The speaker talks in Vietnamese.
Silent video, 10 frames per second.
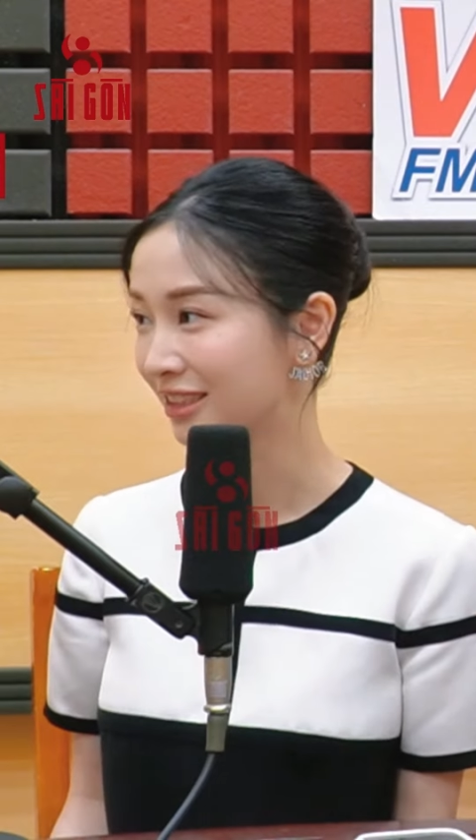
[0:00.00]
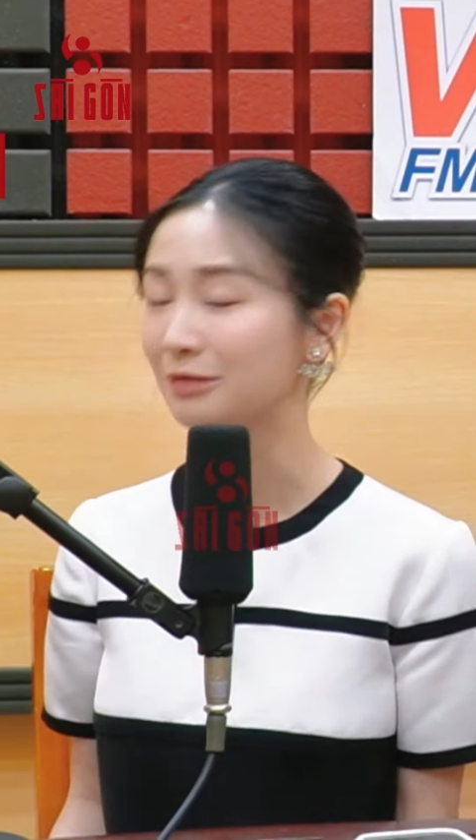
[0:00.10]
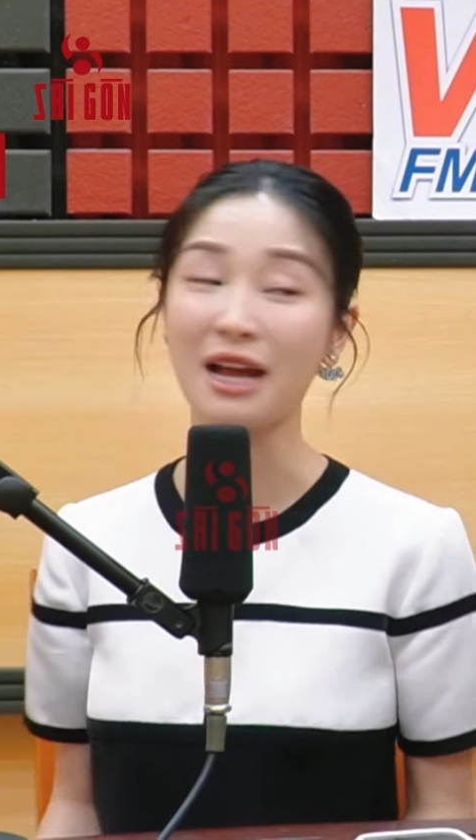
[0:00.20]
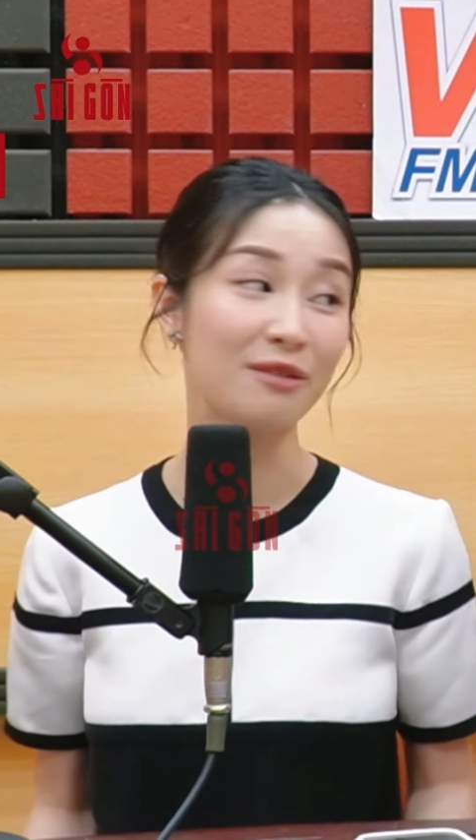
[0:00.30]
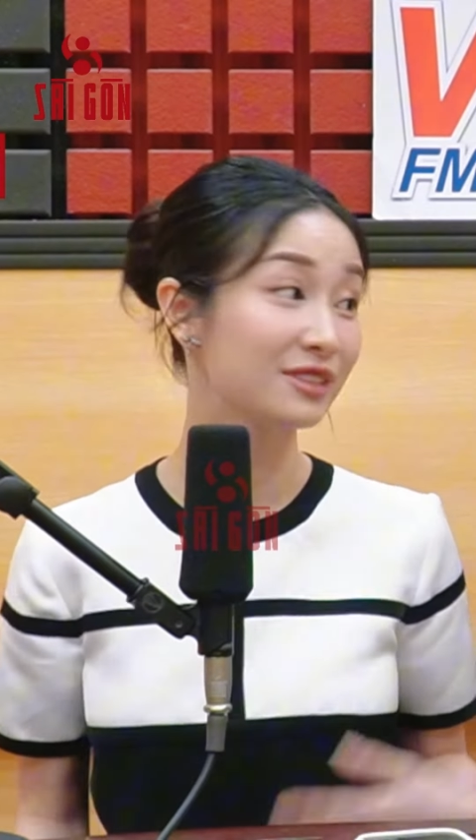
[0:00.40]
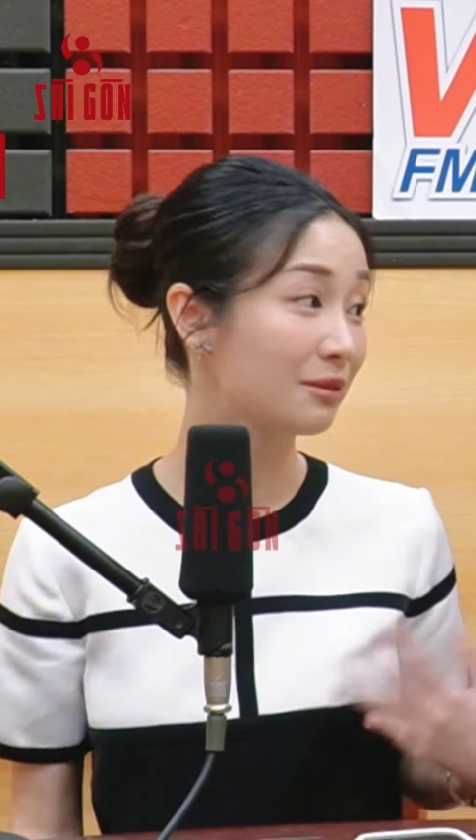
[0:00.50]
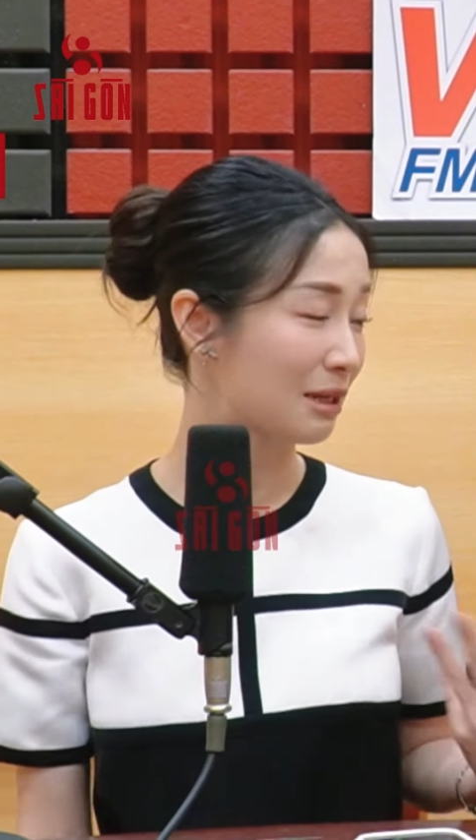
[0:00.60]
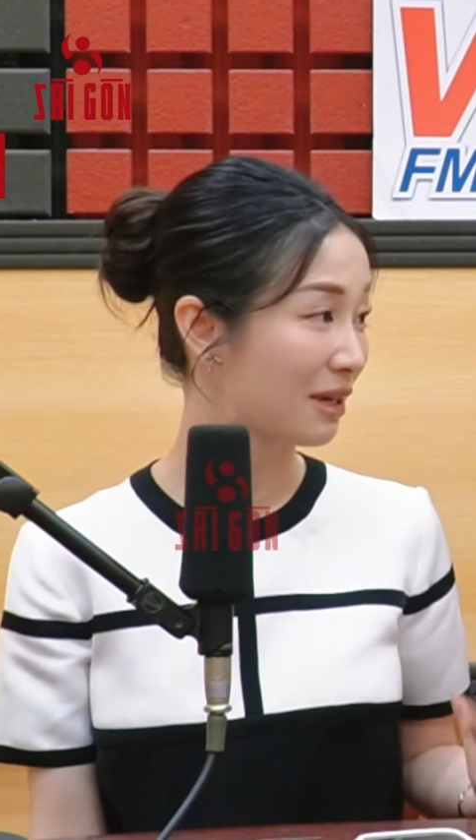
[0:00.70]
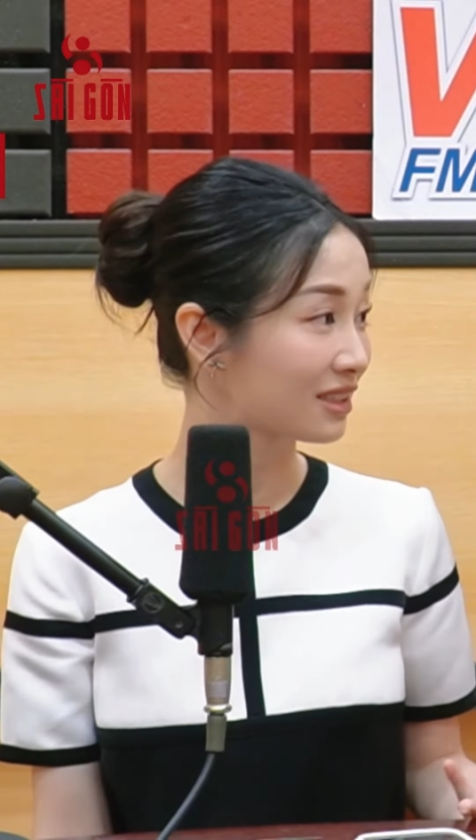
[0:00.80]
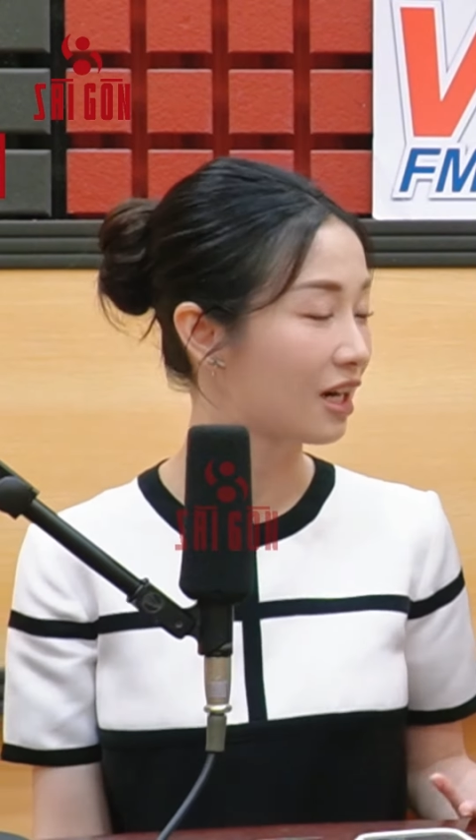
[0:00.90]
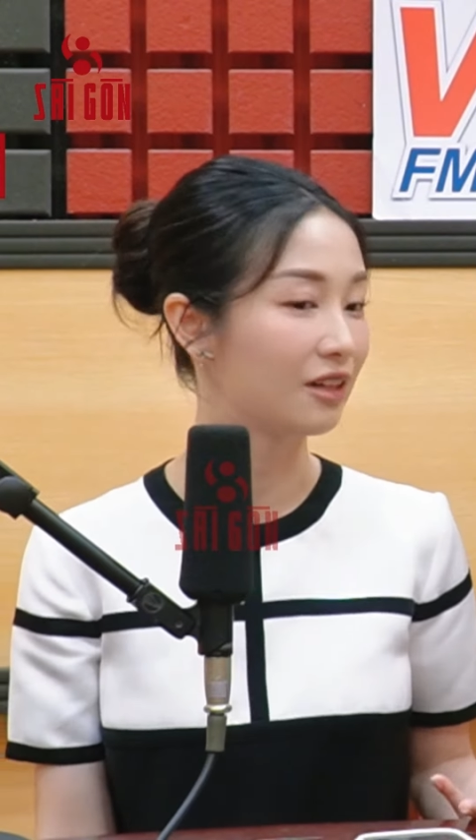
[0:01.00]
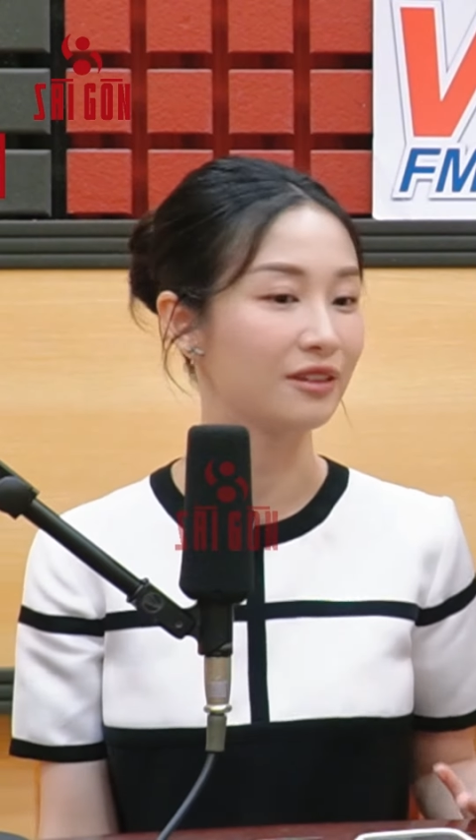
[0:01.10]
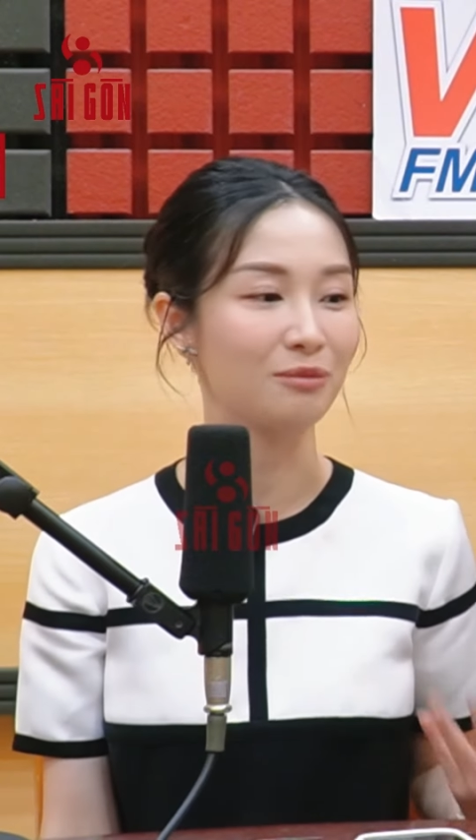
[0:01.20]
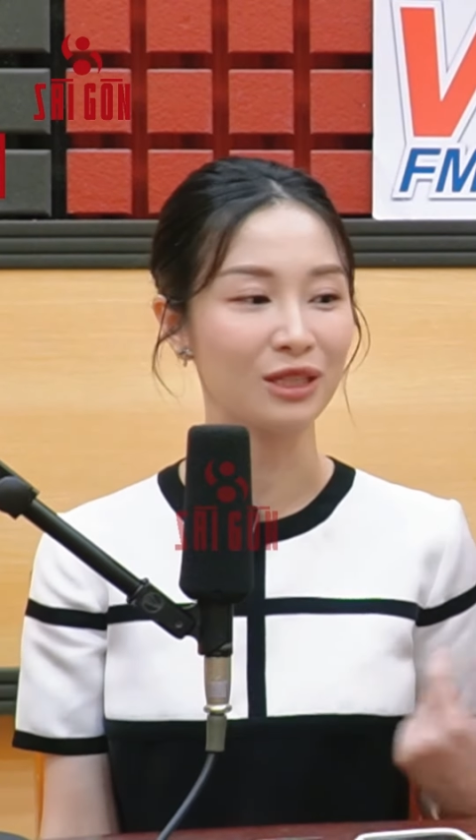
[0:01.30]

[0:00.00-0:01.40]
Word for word: Nhưng mà em rất là bất ngờ vì